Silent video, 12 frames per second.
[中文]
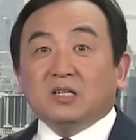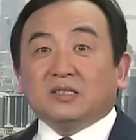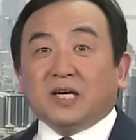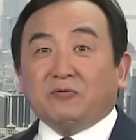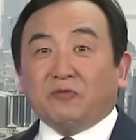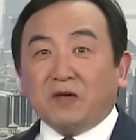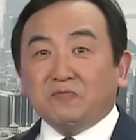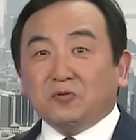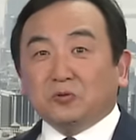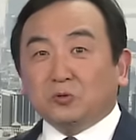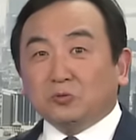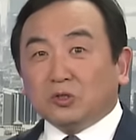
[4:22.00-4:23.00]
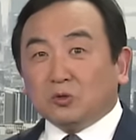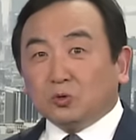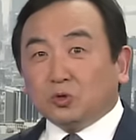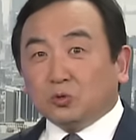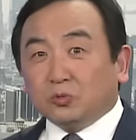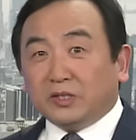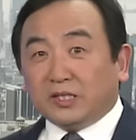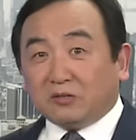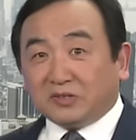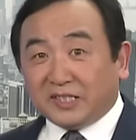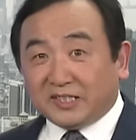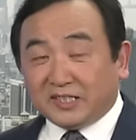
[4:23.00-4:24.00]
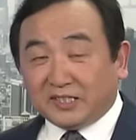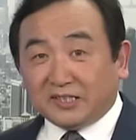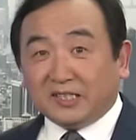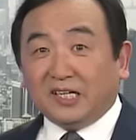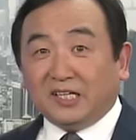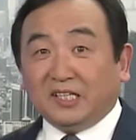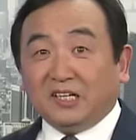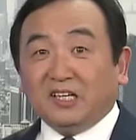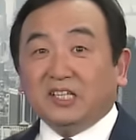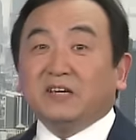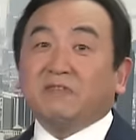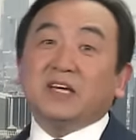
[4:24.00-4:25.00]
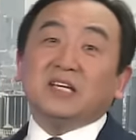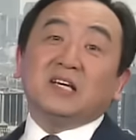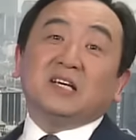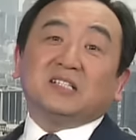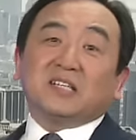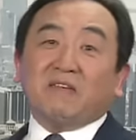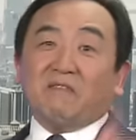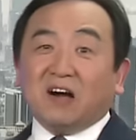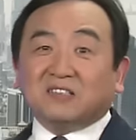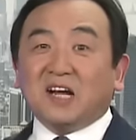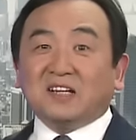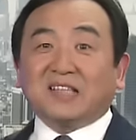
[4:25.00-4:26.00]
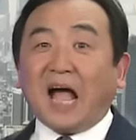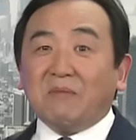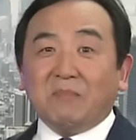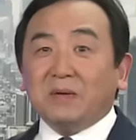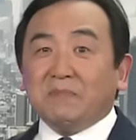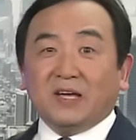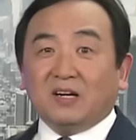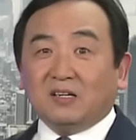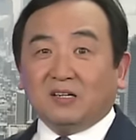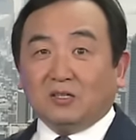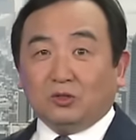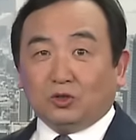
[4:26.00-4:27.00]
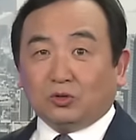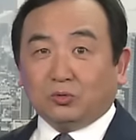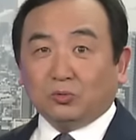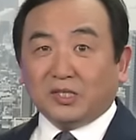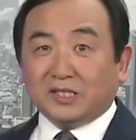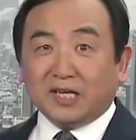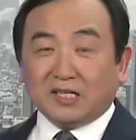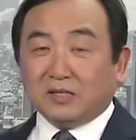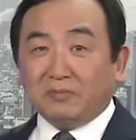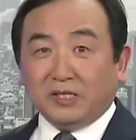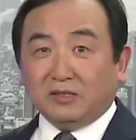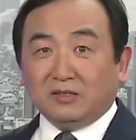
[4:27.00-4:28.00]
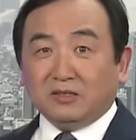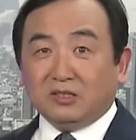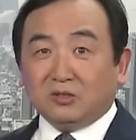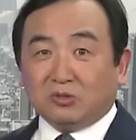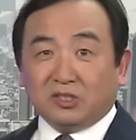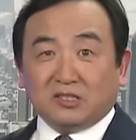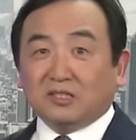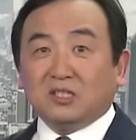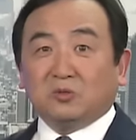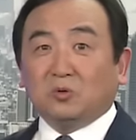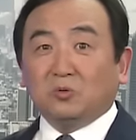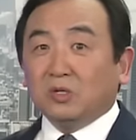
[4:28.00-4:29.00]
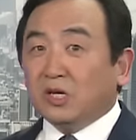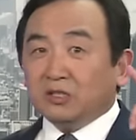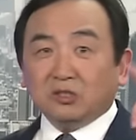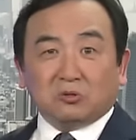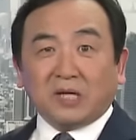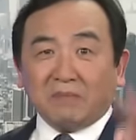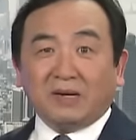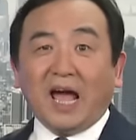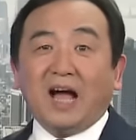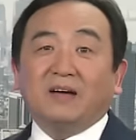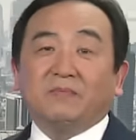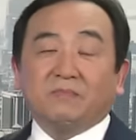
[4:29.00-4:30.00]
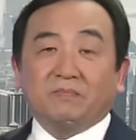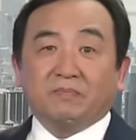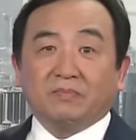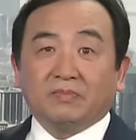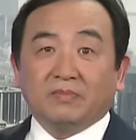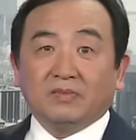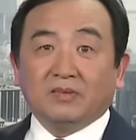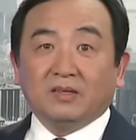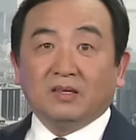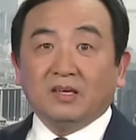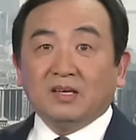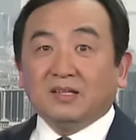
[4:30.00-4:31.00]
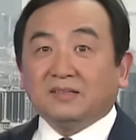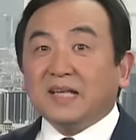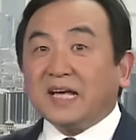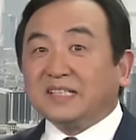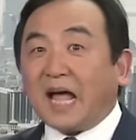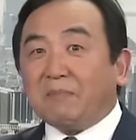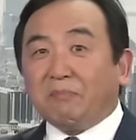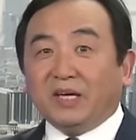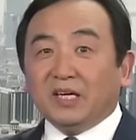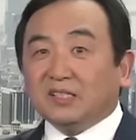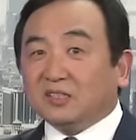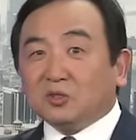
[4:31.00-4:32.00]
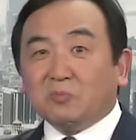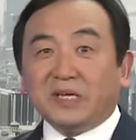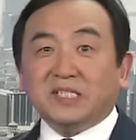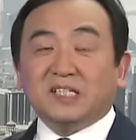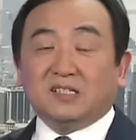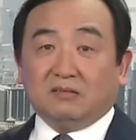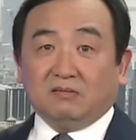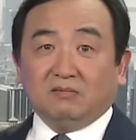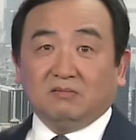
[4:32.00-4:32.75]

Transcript: 在反腐中都触及到这些人的利益，因为在网上打没别人了，除了江泽民就是曾庆红，就他们俩。再打别的都没劲了。